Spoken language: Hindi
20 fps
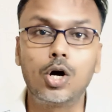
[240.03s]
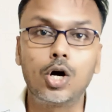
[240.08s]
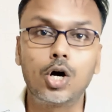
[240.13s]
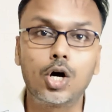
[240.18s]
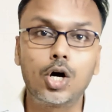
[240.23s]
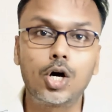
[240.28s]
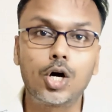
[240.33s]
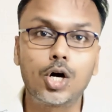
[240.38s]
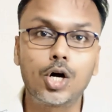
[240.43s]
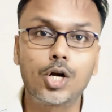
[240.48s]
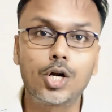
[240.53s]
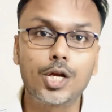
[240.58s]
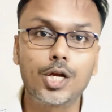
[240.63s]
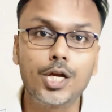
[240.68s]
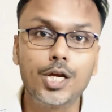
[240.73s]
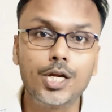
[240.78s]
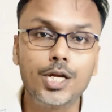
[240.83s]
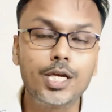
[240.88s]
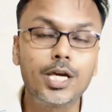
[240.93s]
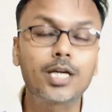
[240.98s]
और
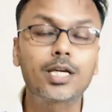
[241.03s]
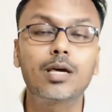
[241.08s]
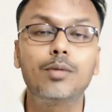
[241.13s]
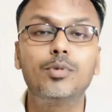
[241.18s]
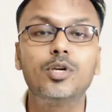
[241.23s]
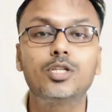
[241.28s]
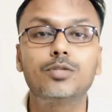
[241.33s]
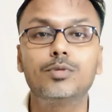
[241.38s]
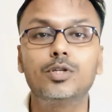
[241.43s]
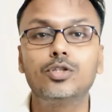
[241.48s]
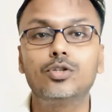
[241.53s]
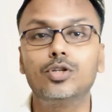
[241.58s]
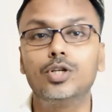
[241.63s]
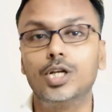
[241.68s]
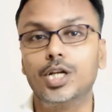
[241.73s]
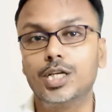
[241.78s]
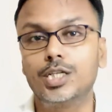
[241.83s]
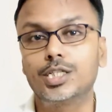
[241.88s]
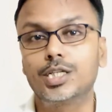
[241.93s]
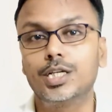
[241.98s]
इंडिया के बीच में जो
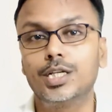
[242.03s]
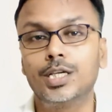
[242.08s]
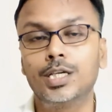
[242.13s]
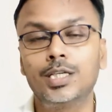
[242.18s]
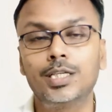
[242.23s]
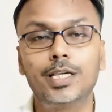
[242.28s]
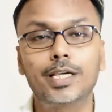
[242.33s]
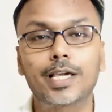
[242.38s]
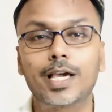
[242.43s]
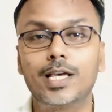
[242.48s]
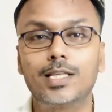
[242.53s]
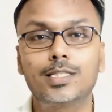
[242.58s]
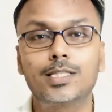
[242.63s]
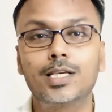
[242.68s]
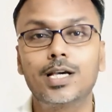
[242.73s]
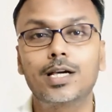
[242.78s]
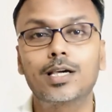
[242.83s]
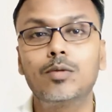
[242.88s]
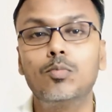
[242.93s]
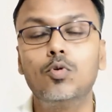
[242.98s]
रिलेशन है ये
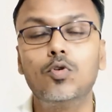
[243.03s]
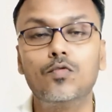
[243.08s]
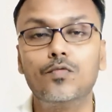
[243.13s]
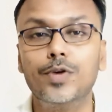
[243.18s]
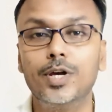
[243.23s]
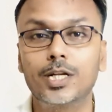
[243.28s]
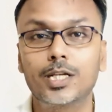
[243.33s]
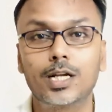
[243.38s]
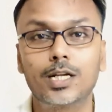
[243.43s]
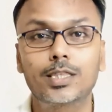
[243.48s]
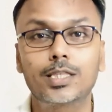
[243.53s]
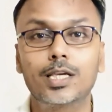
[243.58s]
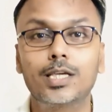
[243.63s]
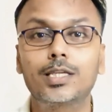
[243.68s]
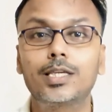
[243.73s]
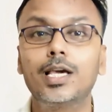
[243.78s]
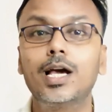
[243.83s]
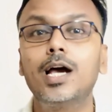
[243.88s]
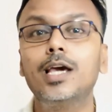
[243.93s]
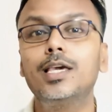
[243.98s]
कैसे आगे मूवमेंट करते
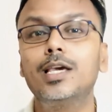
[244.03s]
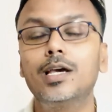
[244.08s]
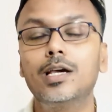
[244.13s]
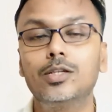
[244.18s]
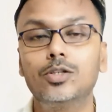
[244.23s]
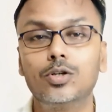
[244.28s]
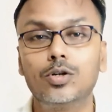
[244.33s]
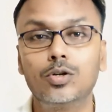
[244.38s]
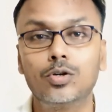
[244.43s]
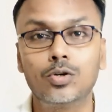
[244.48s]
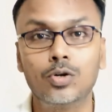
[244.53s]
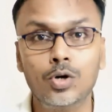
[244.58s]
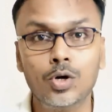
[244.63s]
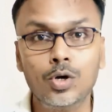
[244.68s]
हैं क्या ये जो